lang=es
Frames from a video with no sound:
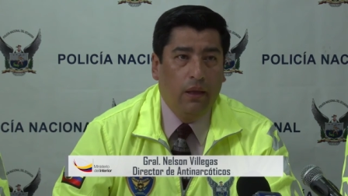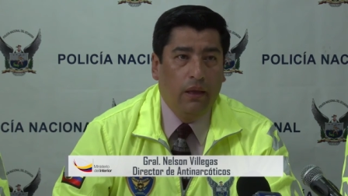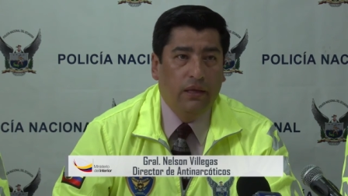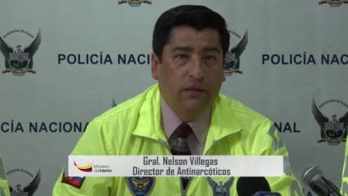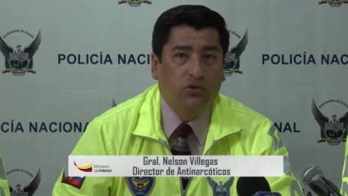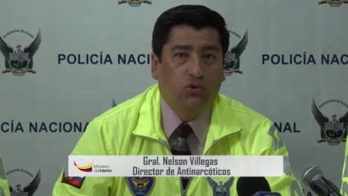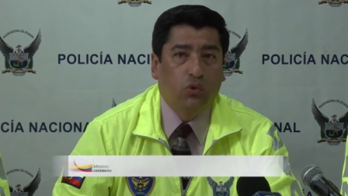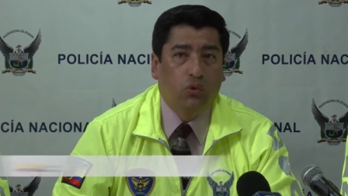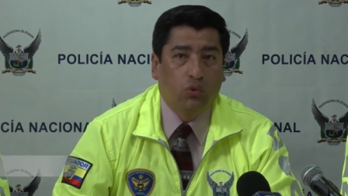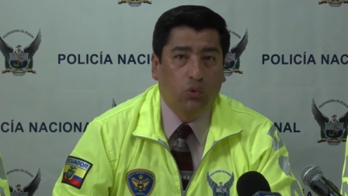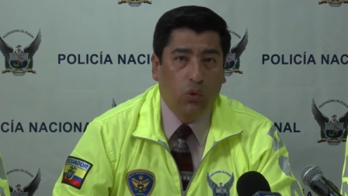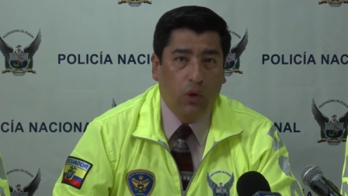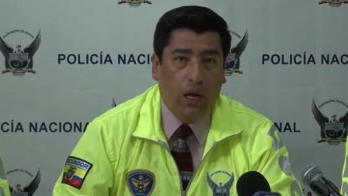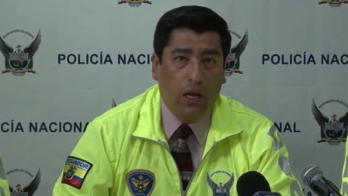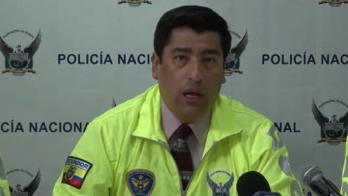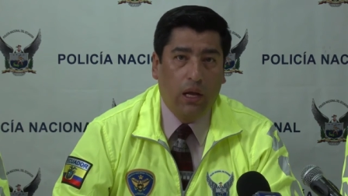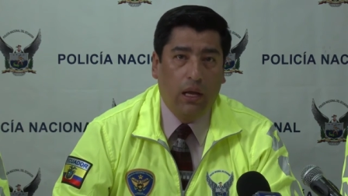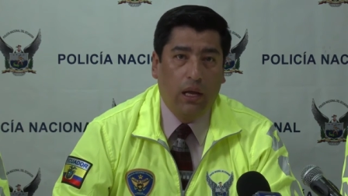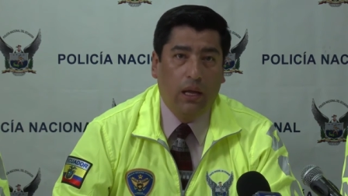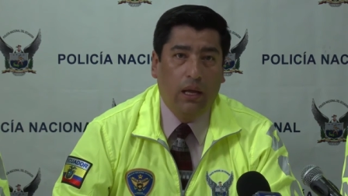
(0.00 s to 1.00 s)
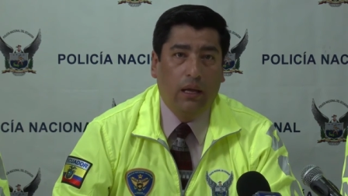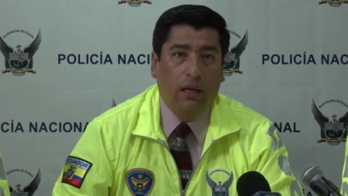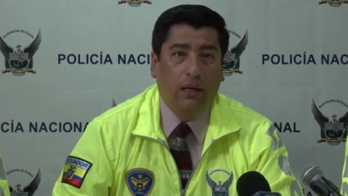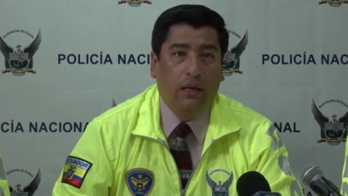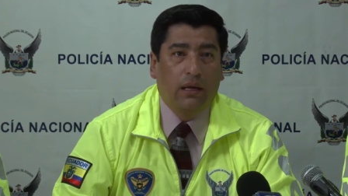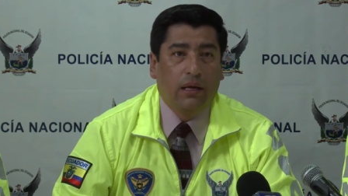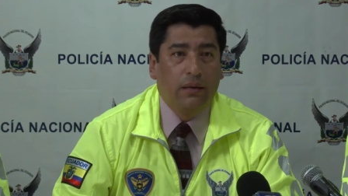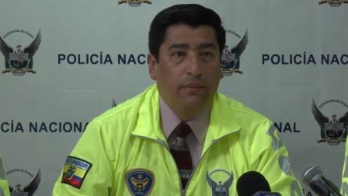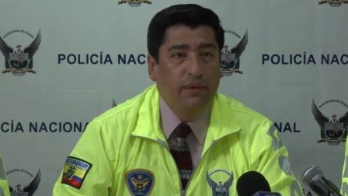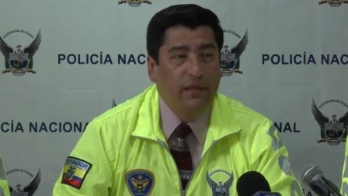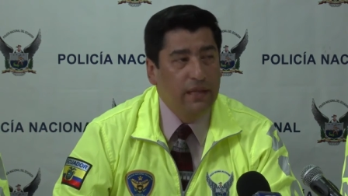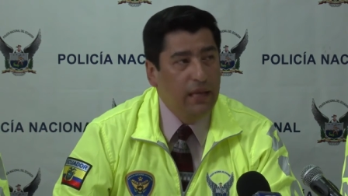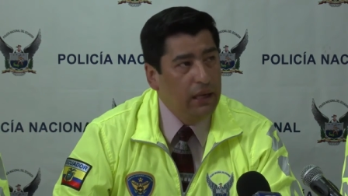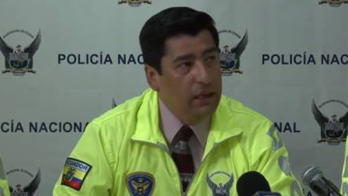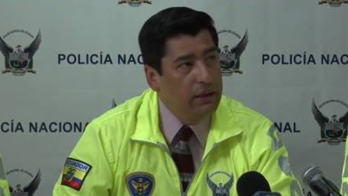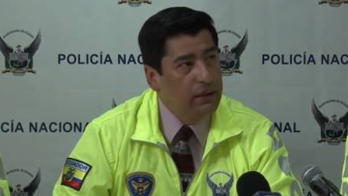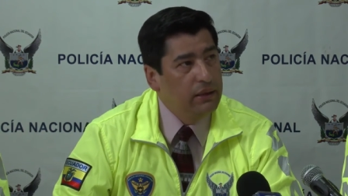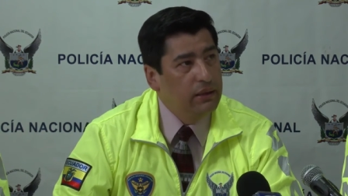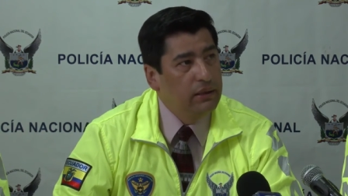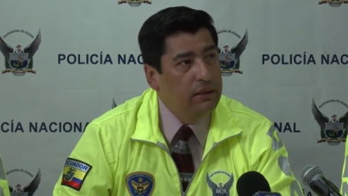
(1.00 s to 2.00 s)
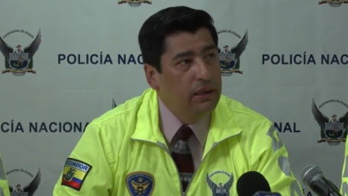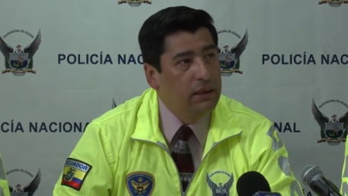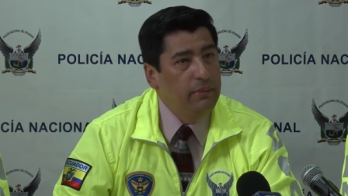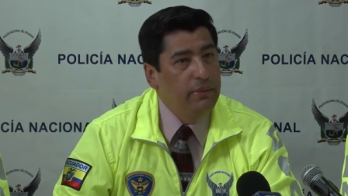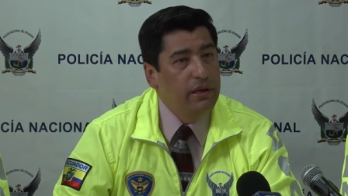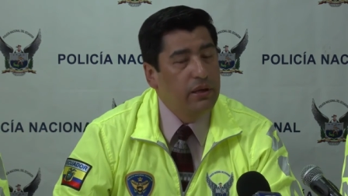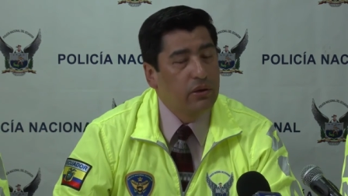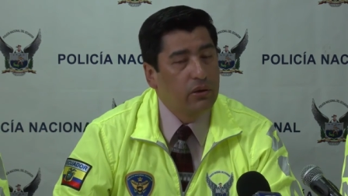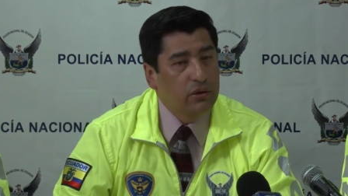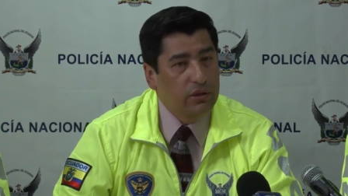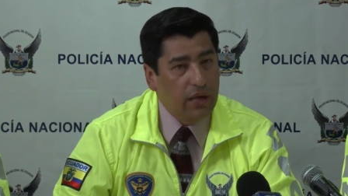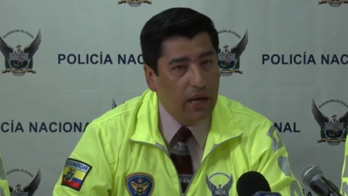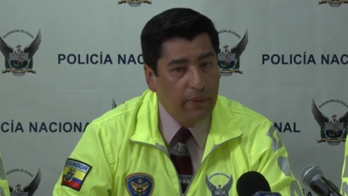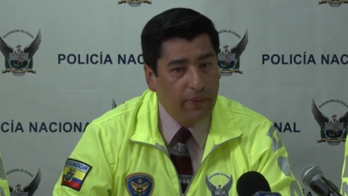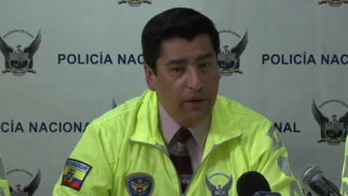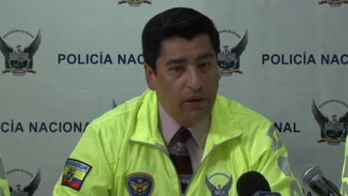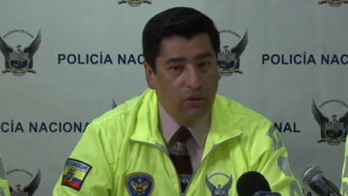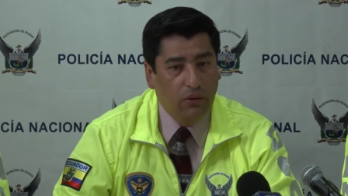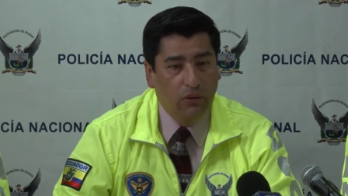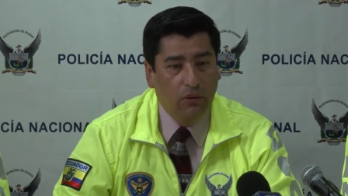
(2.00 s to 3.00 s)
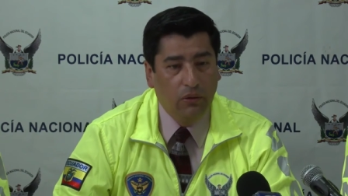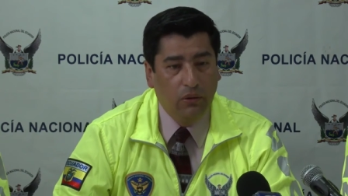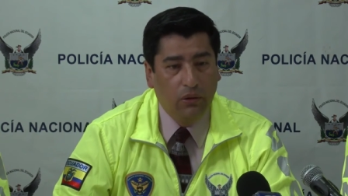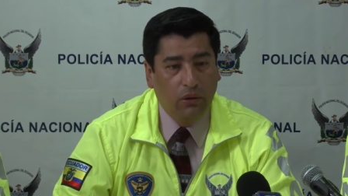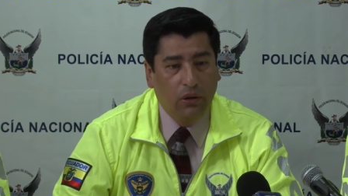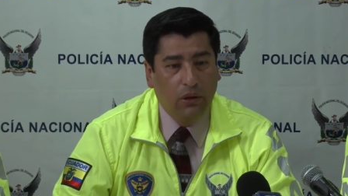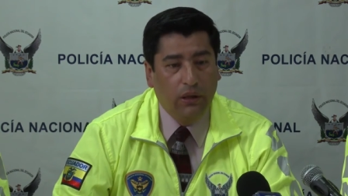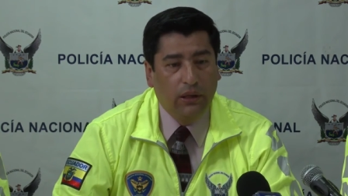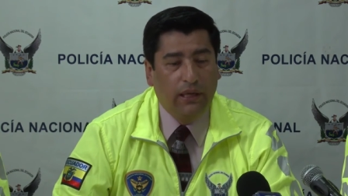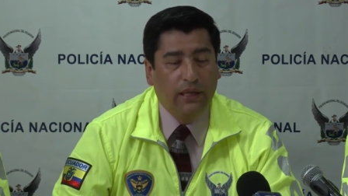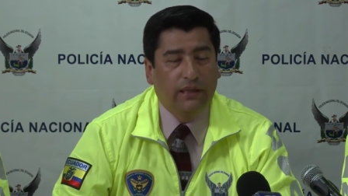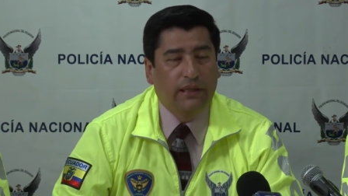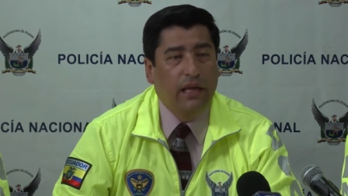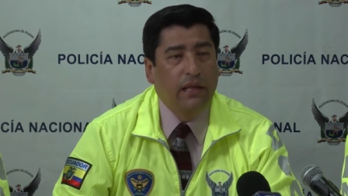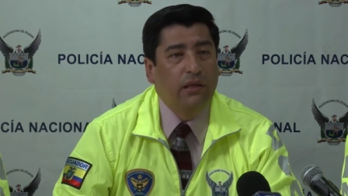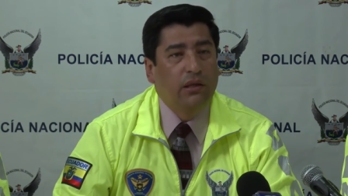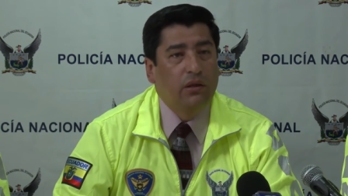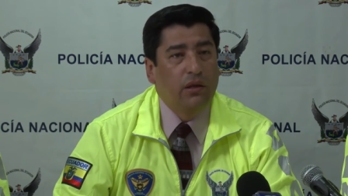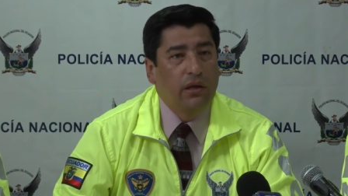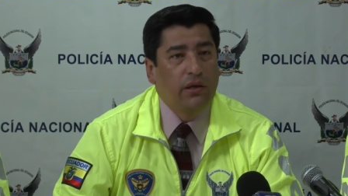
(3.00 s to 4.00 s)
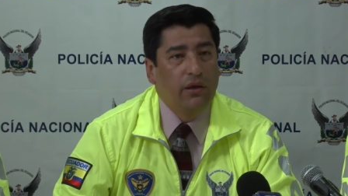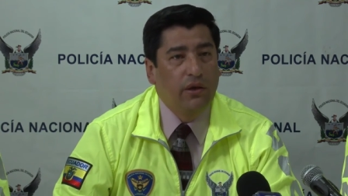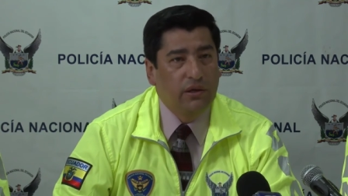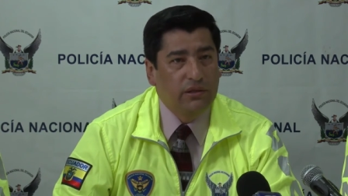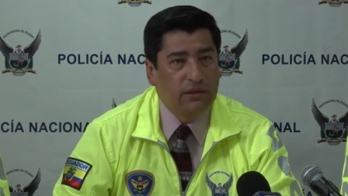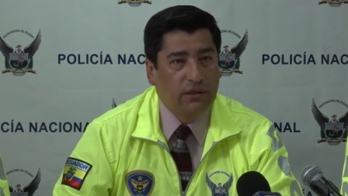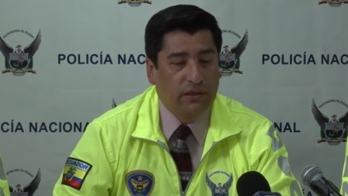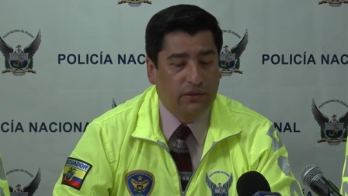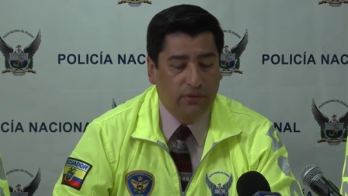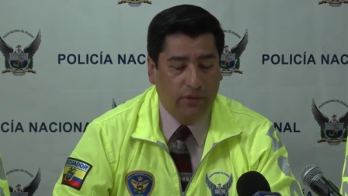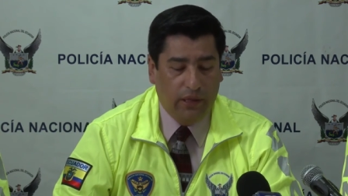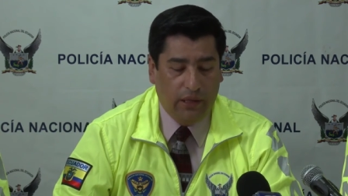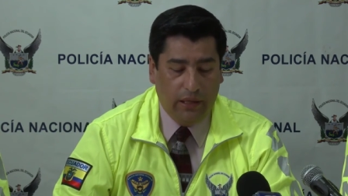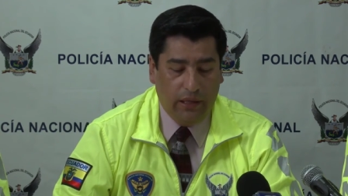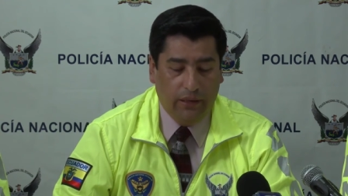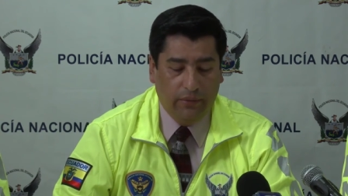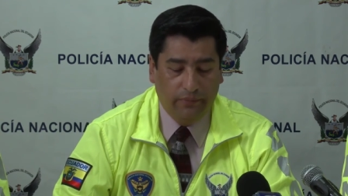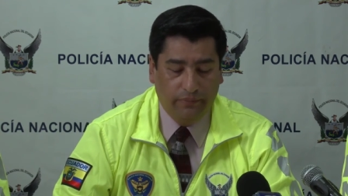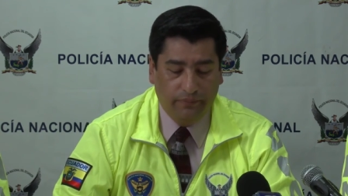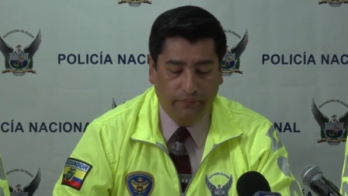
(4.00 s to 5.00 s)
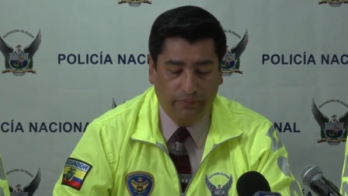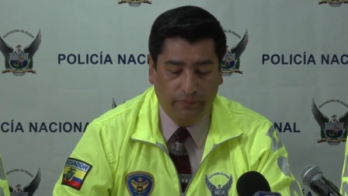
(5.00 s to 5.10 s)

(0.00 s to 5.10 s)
estructura criminal del microtráfico que tanto daño hace a la ciudadanía.